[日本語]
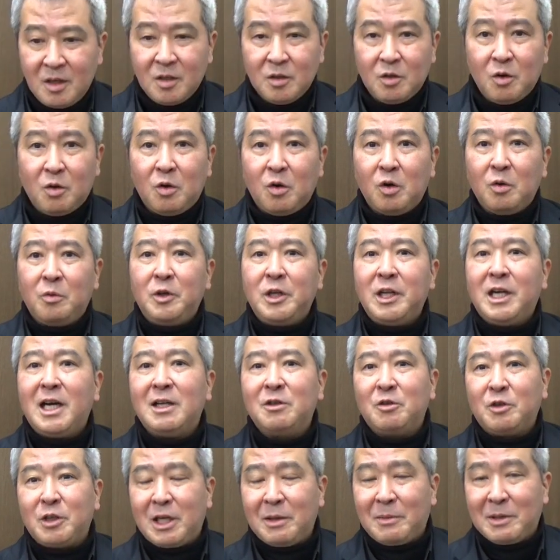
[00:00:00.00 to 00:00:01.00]
と
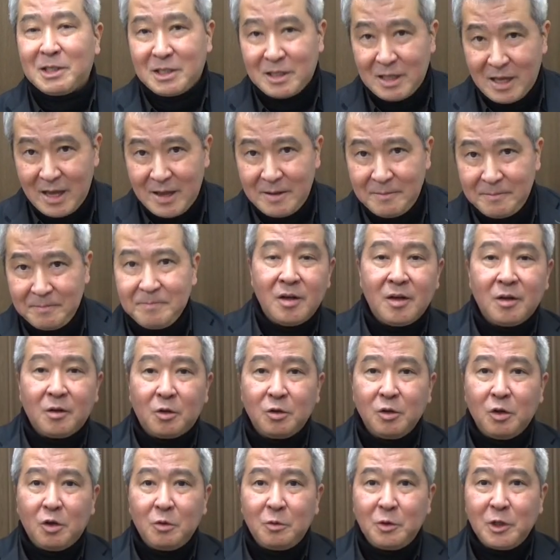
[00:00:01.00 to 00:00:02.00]
オブリガードを入れますね。
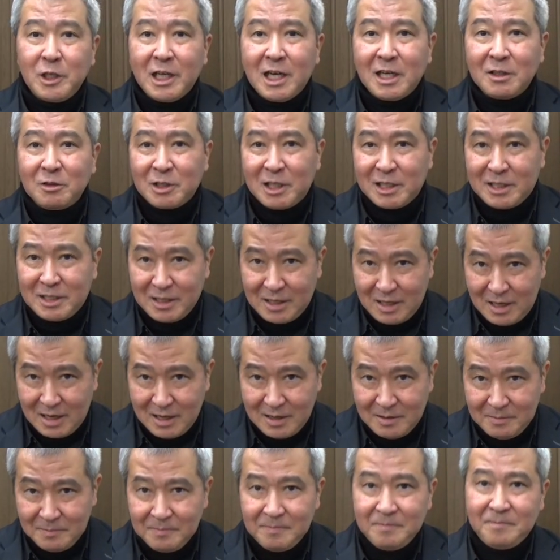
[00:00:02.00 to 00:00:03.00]
このオブリガードです
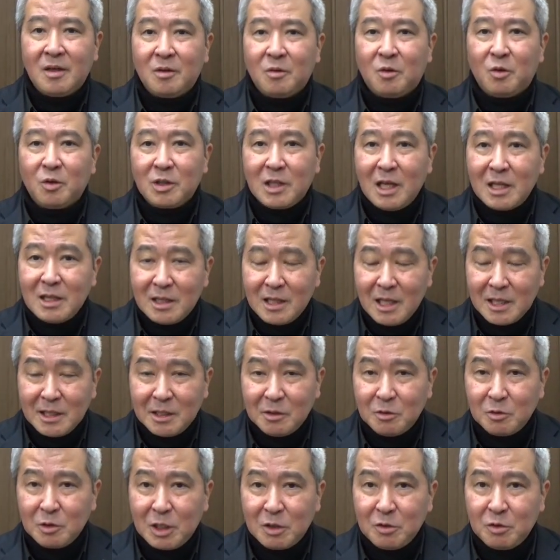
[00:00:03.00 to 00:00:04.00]
が、こう淡々
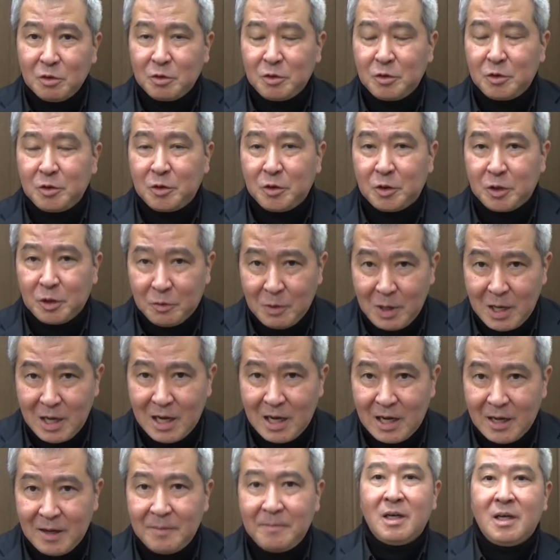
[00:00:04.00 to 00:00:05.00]
と歌うというより
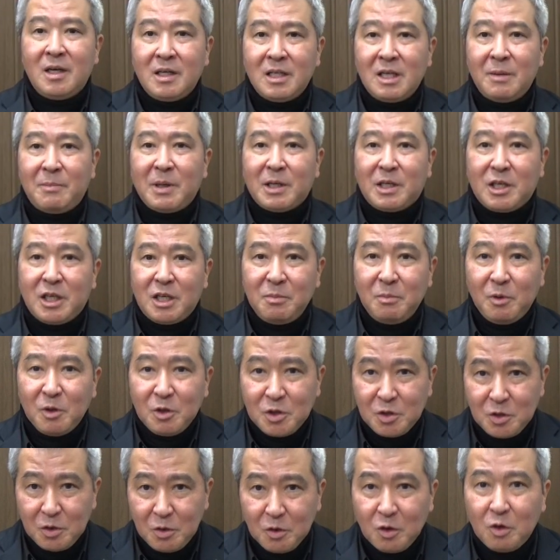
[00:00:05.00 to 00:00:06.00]
は、やっぱ気持
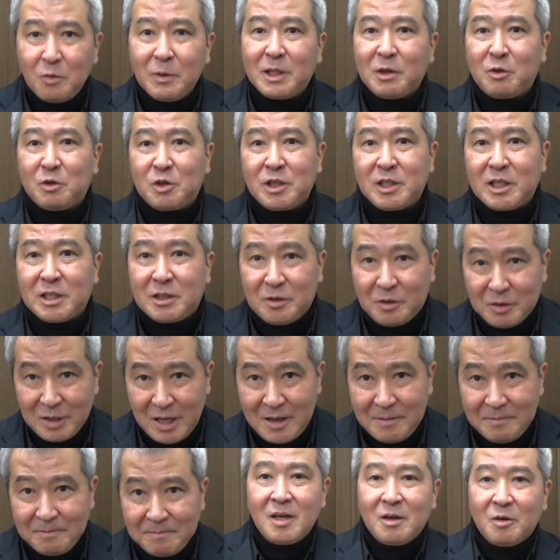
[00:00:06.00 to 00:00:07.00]
ちを込めてほしいんですよ
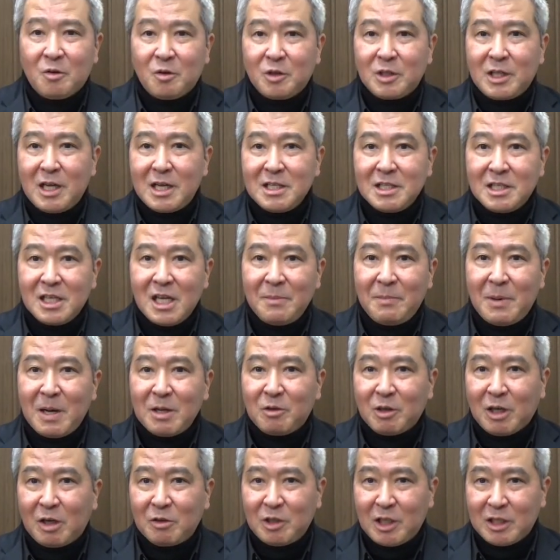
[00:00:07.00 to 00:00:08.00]
ね。この男性
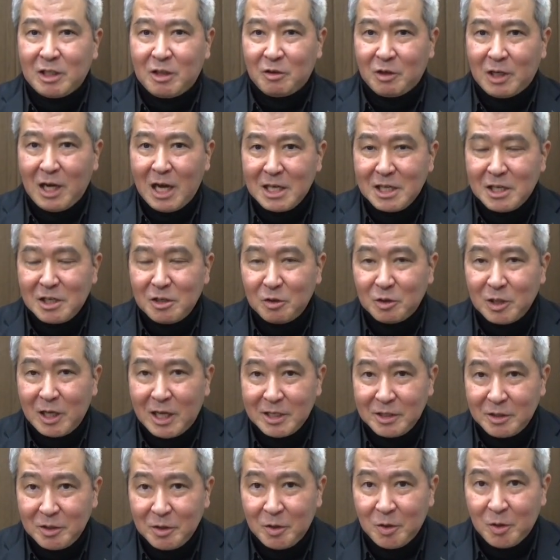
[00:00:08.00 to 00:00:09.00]
パートが歌ってる歌詞の
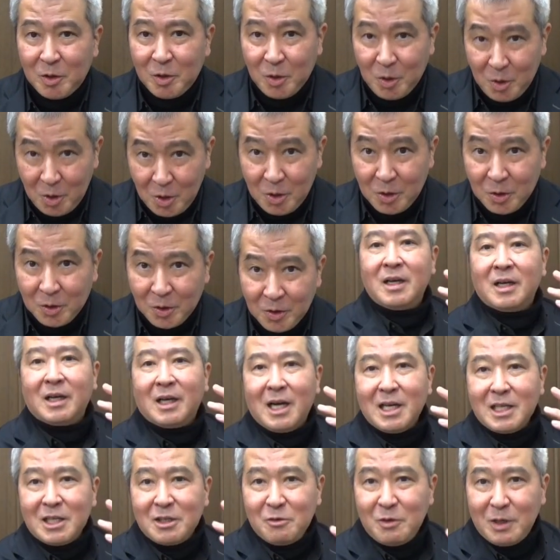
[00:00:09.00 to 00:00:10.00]
内容を、
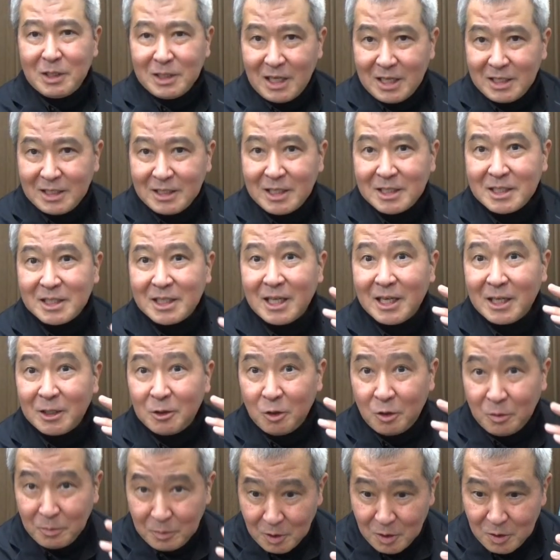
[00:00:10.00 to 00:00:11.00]
歌詞はないんですけれ
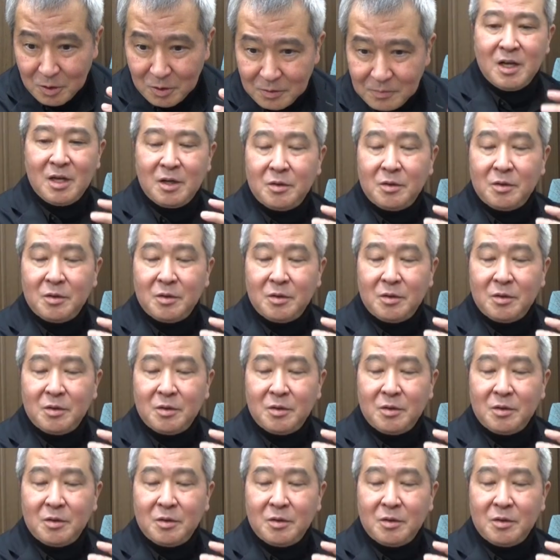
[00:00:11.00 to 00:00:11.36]
ども、